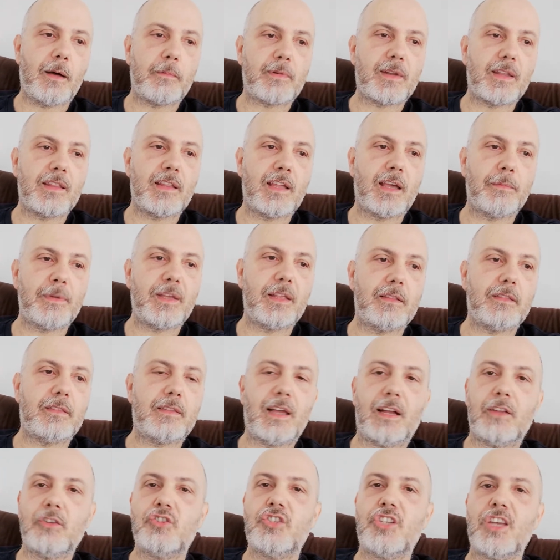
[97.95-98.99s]

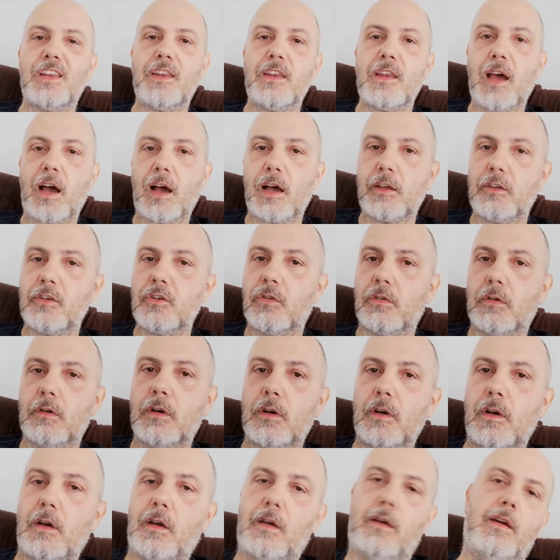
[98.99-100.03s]
praticamente a
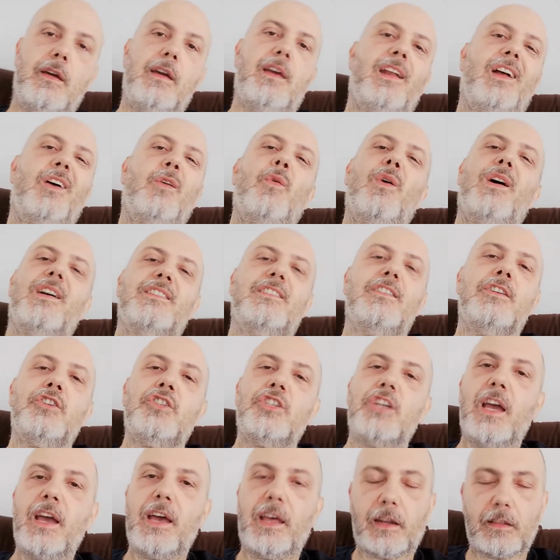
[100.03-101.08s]
gennaio era quasi
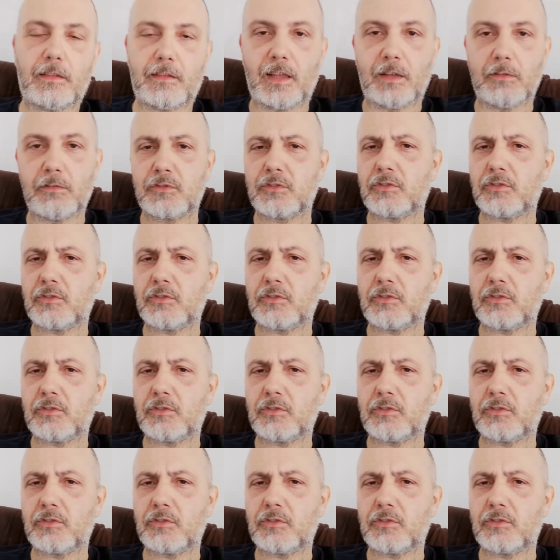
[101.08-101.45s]
certa,